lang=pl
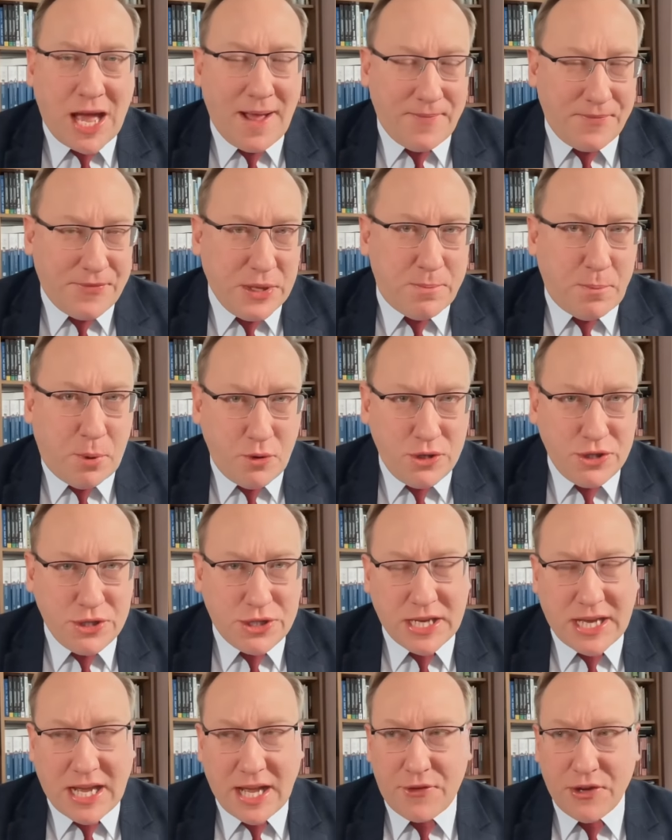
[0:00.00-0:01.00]

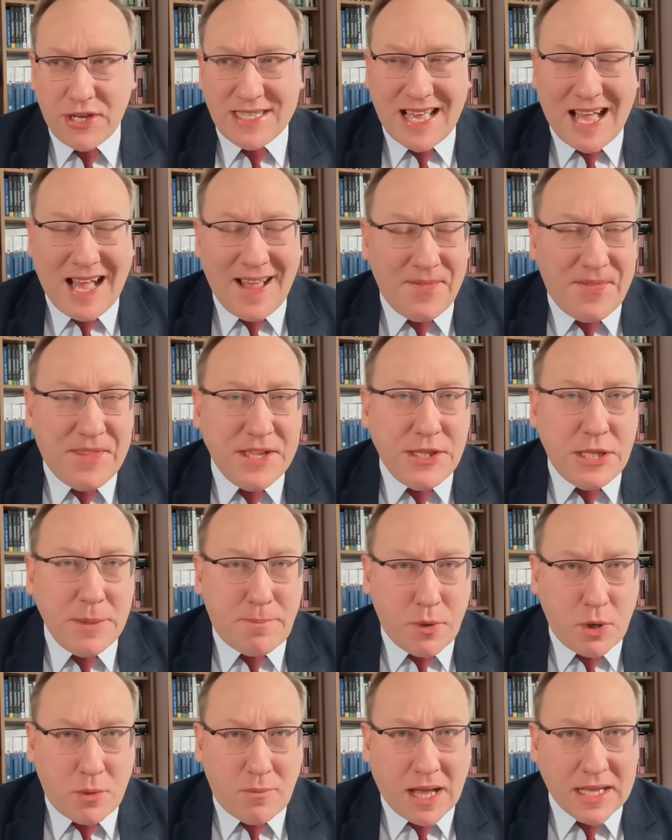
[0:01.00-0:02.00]
antypolityka, to jest
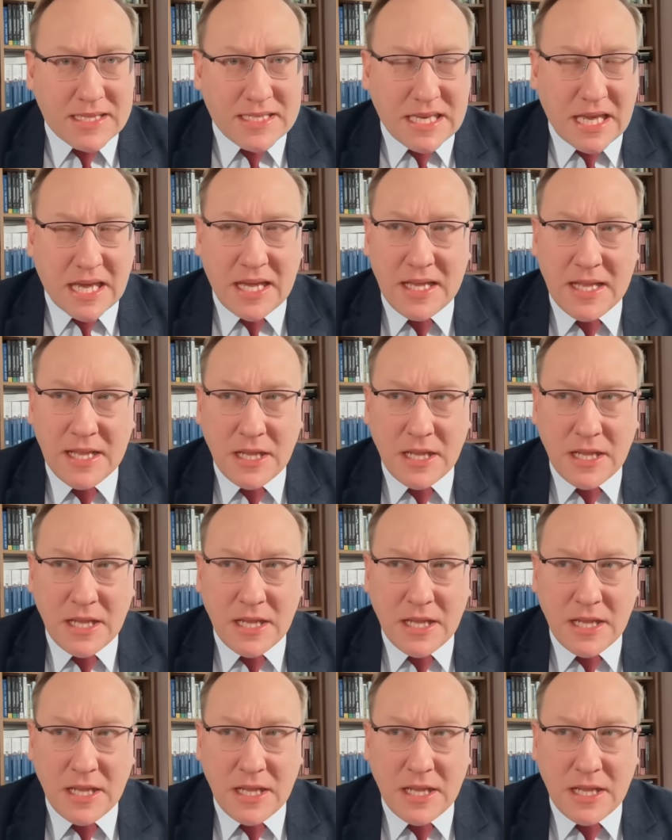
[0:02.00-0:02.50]
antydyplomacja,